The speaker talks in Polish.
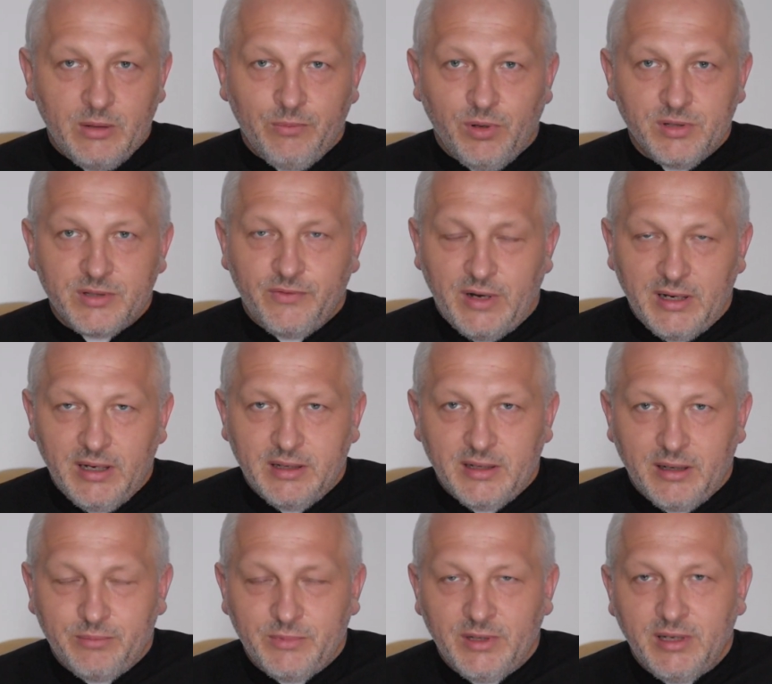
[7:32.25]
pozwala
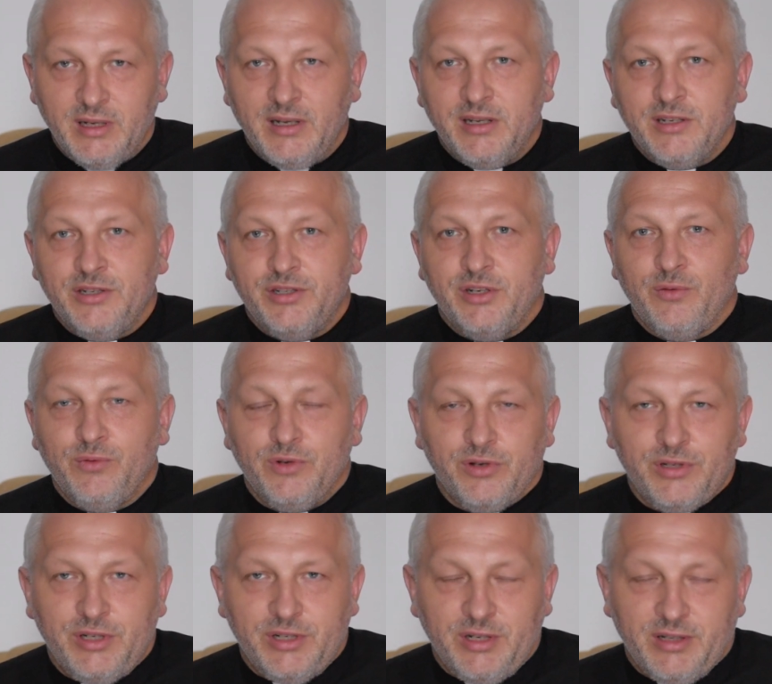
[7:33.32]
nam się
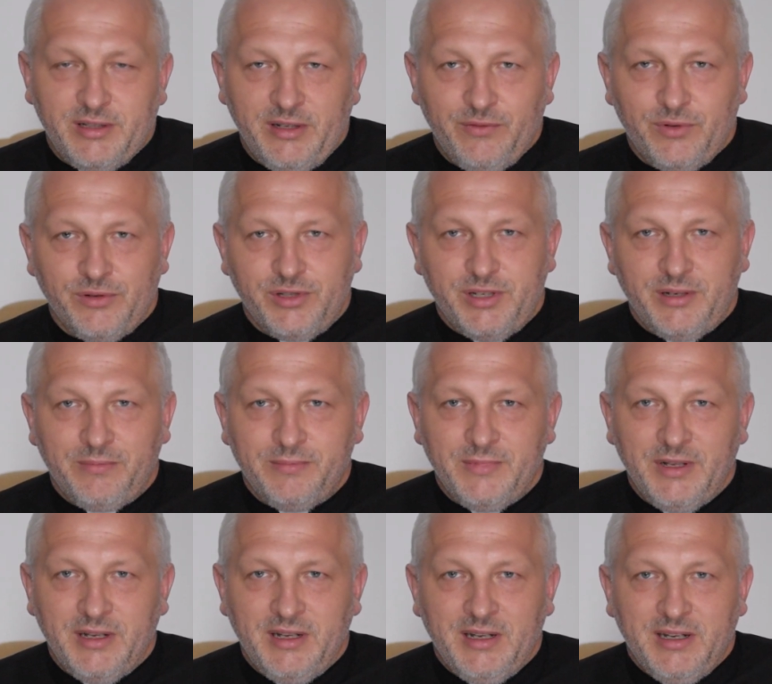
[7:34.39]
unosić na tej wodzie,
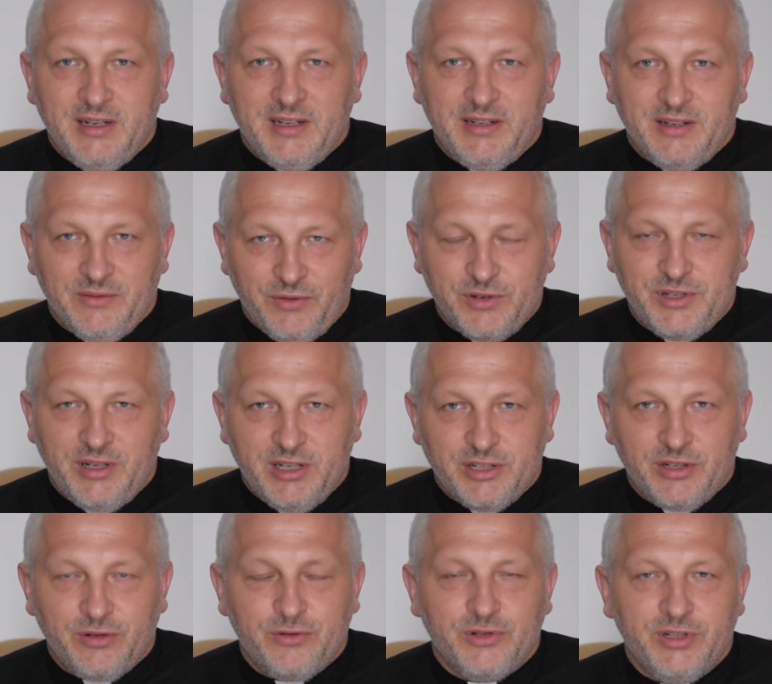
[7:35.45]
w wodzie
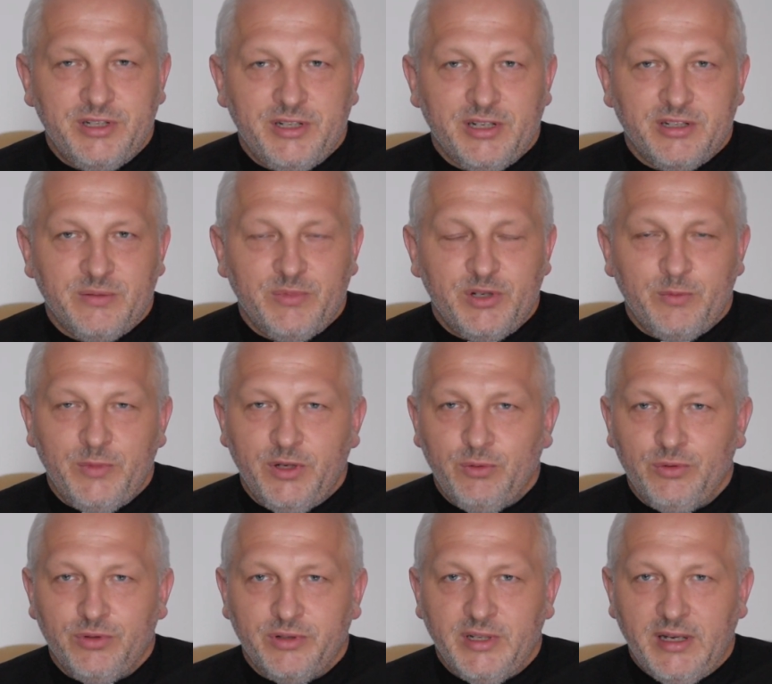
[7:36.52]
naszego życia, żebyśmy nie
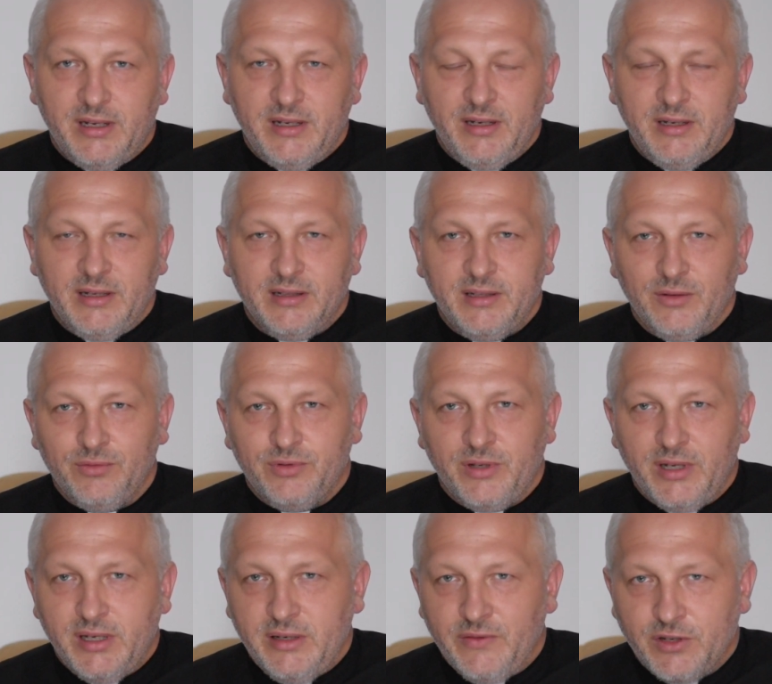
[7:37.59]
utonęli, nie
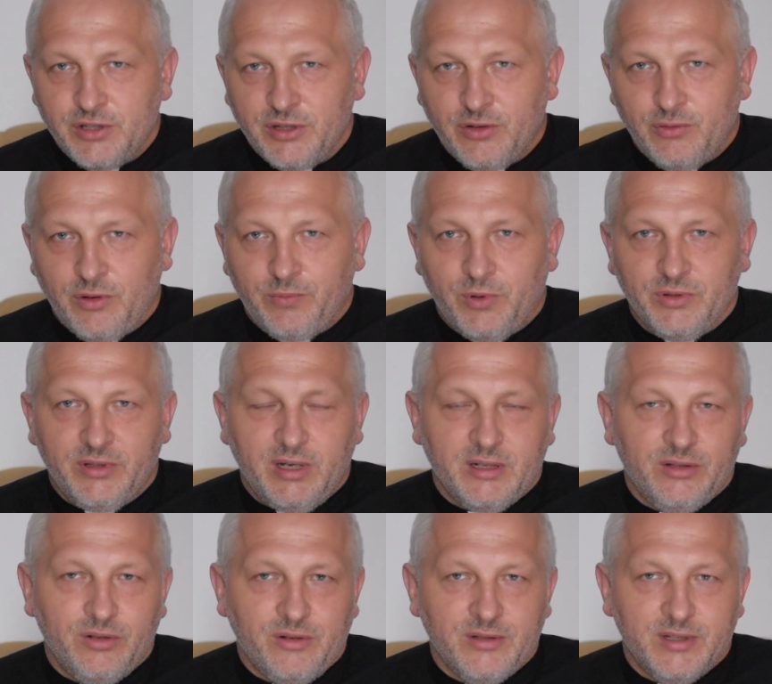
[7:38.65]
utonęli w naszych kłopotach,
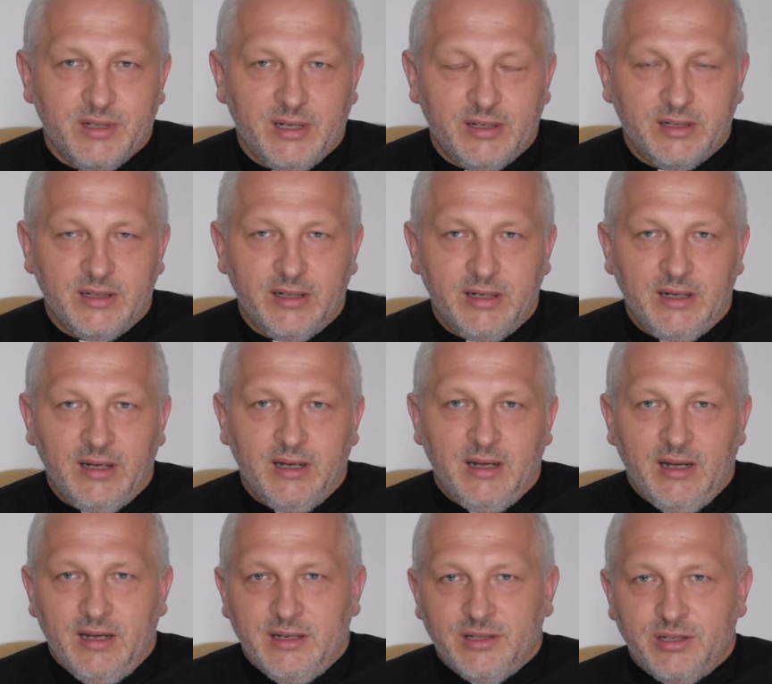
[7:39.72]
troskach,
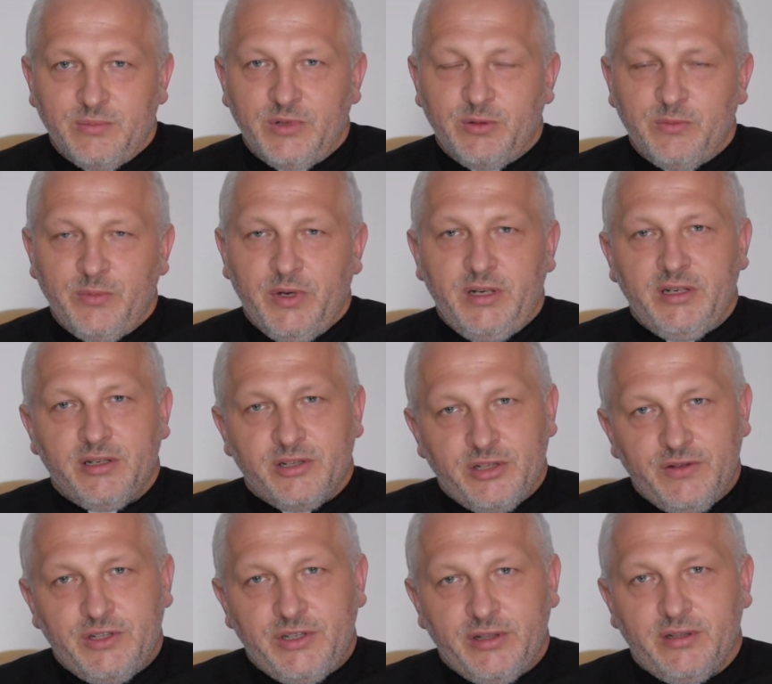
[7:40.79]
żebyśmy mieli
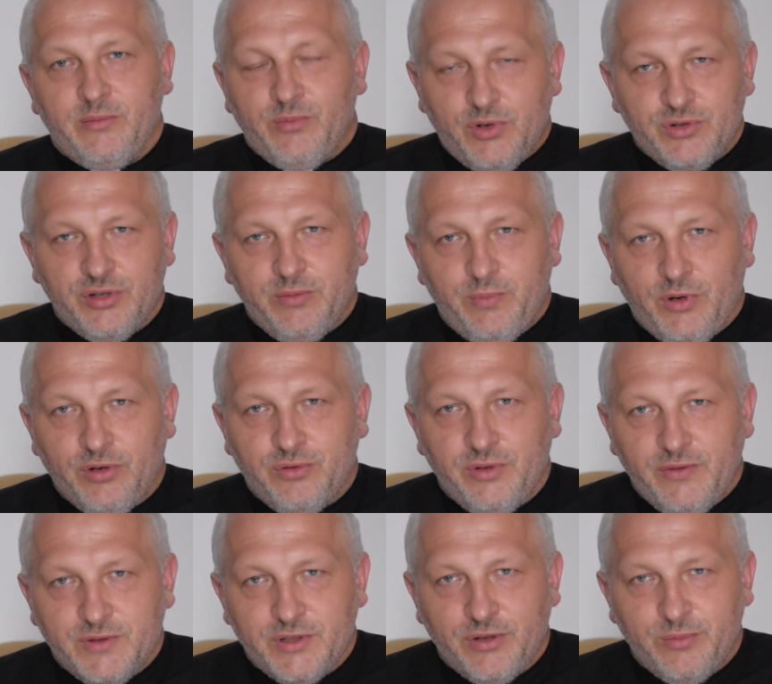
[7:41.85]
rzeczywiście ten Boży pokój
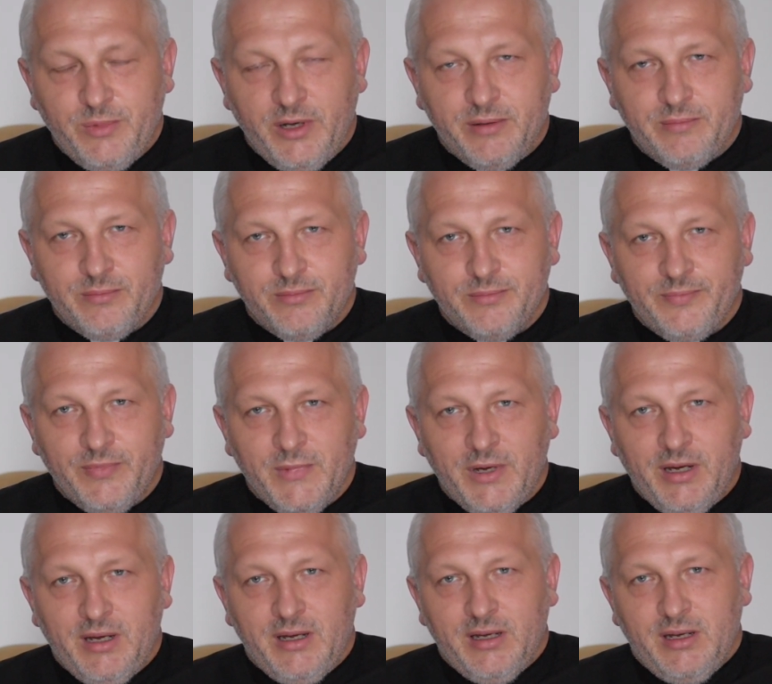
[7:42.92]
w sobie.
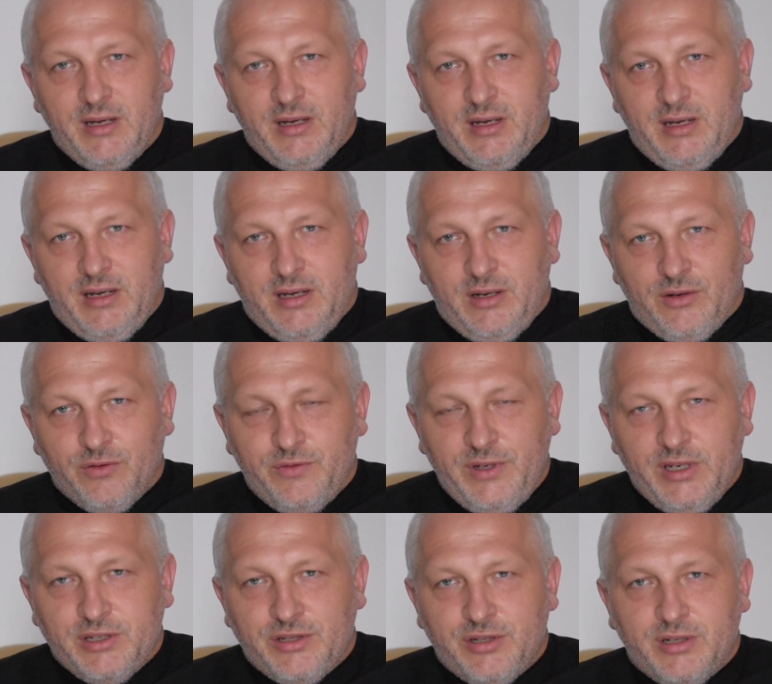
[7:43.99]

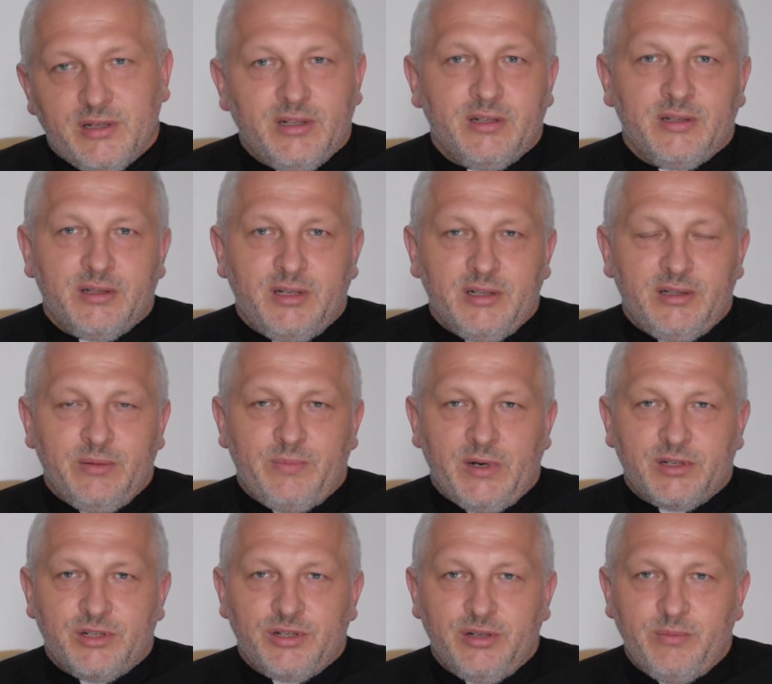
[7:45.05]
Również y, kiedy
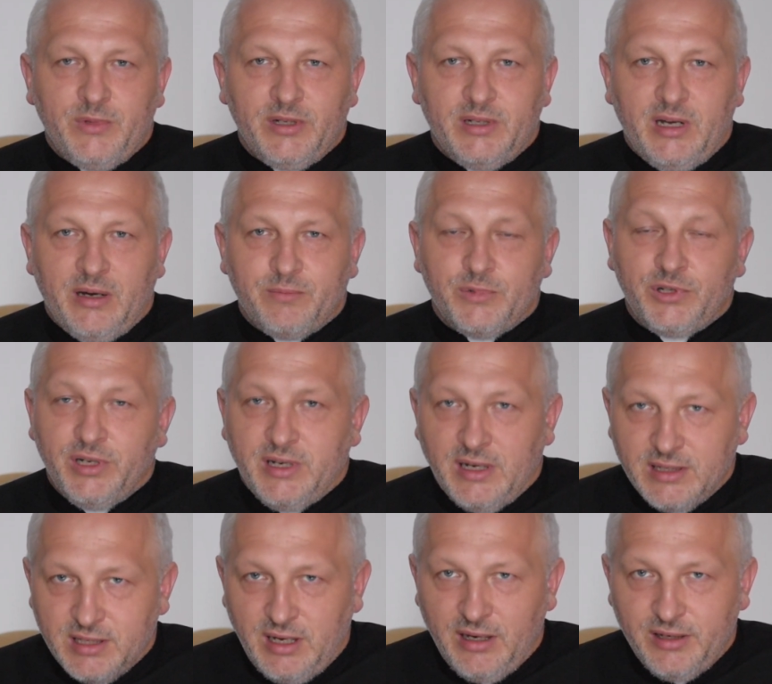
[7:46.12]
patrzymy na
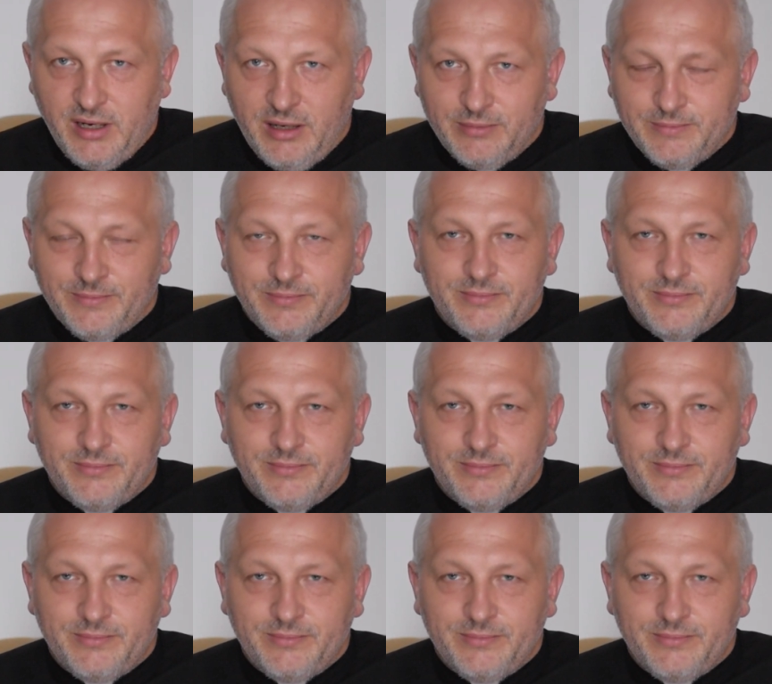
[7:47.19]
przykazania,